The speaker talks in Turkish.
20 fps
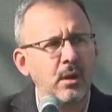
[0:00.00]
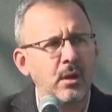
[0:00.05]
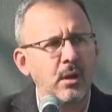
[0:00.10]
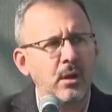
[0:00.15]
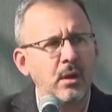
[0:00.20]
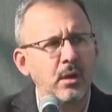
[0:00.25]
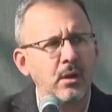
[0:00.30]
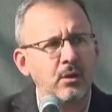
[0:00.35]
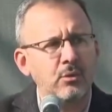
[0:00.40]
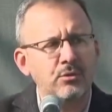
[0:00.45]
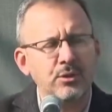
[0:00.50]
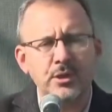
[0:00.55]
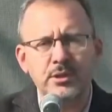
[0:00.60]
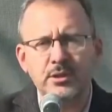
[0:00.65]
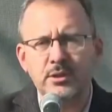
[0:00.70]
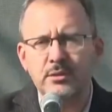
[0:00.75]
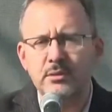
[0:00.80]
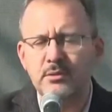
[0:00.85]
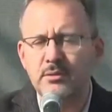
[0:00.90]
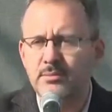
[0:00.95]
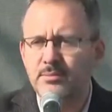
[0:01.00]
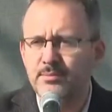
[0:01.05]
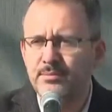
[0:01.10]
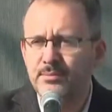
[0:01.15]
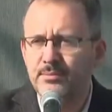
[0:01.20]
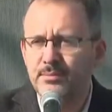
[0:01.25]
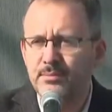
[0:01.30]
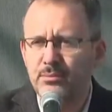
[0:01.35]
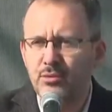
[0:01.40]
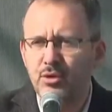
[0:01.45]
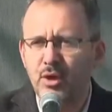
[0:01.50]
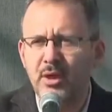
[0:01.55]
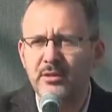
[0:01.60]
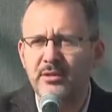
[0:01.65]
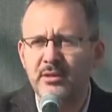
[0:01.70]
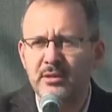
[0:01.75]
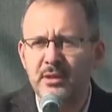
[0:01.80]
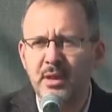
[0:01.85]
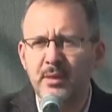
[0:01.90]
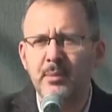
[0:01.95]
Onların bu
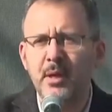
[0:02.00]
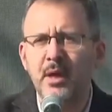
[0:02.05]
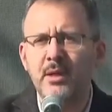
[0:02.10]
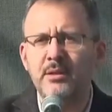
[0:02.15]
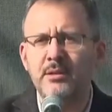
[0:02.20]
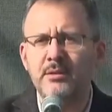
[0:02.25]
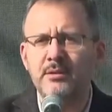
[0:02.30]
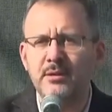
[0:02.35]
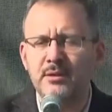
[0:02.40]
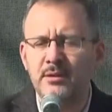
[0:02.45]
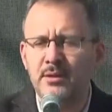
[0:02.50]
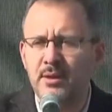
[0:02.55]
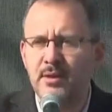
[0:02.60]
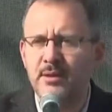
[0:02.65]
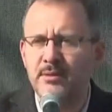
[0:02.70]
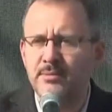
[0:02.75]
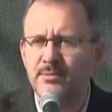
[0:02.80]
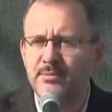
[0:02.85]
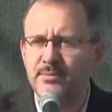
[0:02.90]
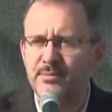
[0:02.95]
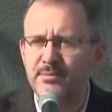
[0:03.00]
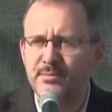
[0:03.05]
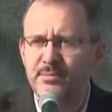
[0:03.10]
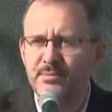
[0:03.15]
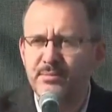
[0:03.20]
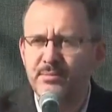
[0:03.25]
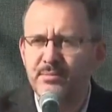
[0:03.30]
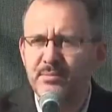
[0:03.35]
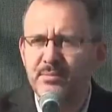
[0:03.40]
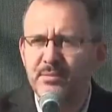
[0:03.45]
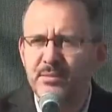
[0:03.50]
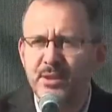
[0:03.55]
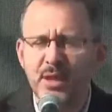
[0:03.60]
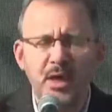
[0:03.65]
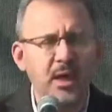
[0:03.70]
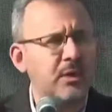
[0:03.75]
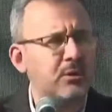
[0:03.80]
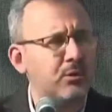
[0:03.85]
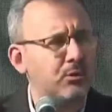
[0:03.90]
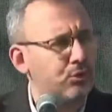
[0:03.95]
aziz emanetini daha
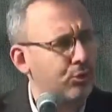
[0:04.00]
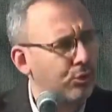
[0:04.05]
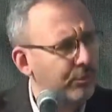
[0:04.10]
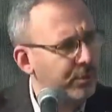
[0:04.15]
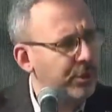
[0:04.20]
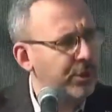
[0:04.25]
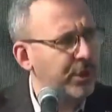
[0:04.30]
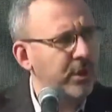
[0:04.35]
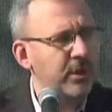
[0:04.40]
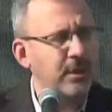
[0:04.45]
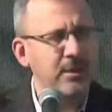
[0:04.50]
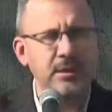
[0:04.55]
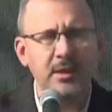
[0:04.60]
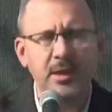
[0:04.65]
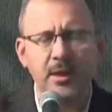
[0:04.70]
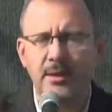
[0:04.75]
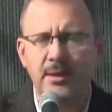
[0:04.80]
güçlü bir şekilde